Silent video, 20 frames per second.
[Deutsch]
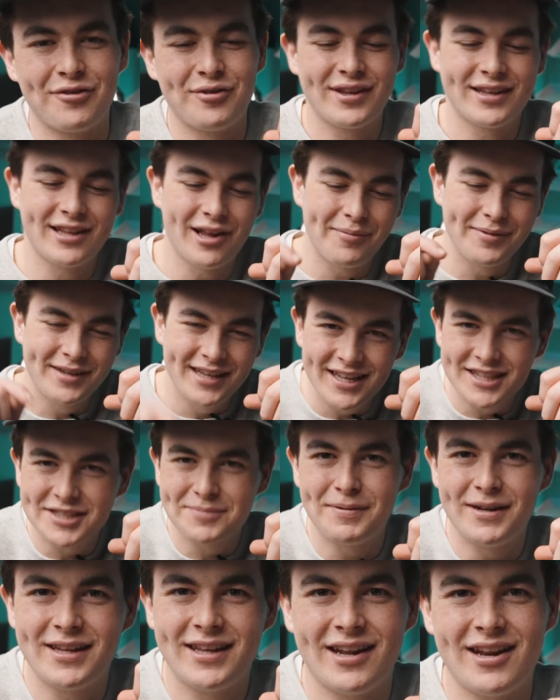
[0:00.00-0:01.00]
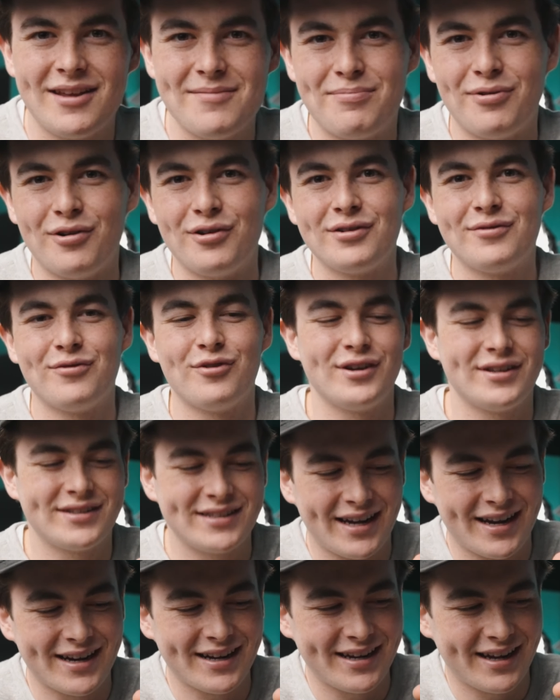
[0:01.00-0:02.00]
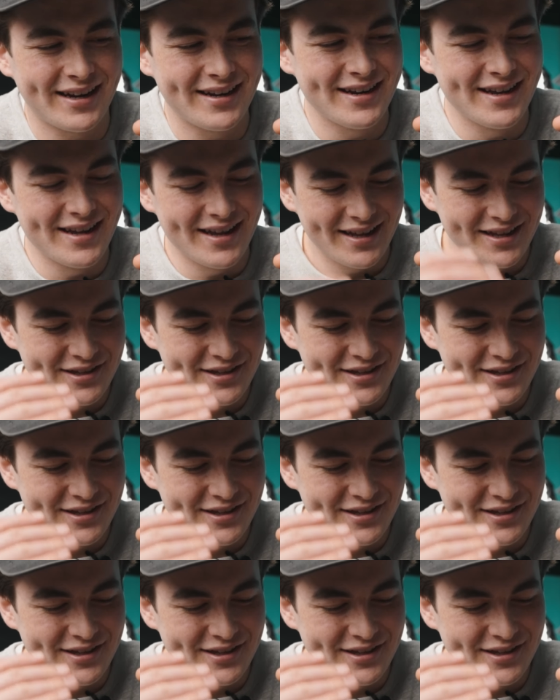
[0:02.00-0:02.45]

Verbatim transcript: Und ich glaube, jetzt bin ich an dem Punkt, wo ich sagen kann,